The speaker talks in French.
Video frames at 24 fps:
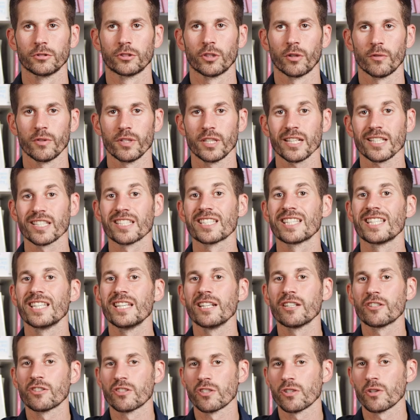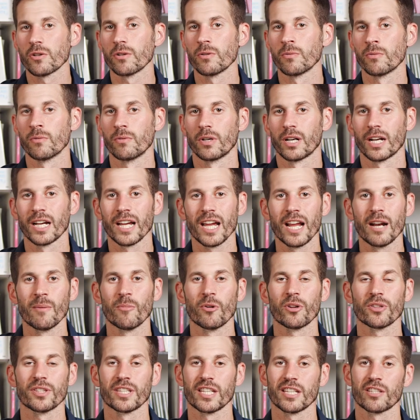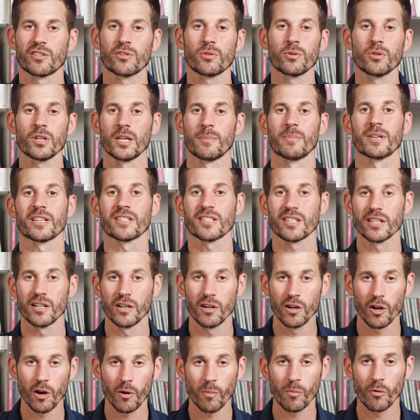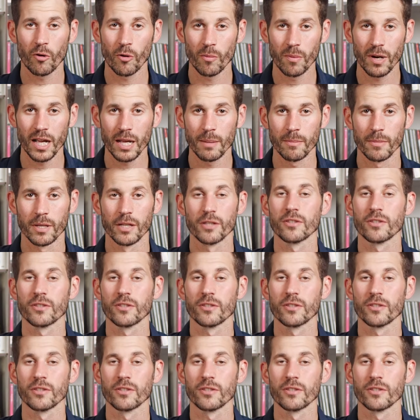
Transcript: j'ai envie de dire, s'ils sont réellement déçus, eh bien c'est leur problème,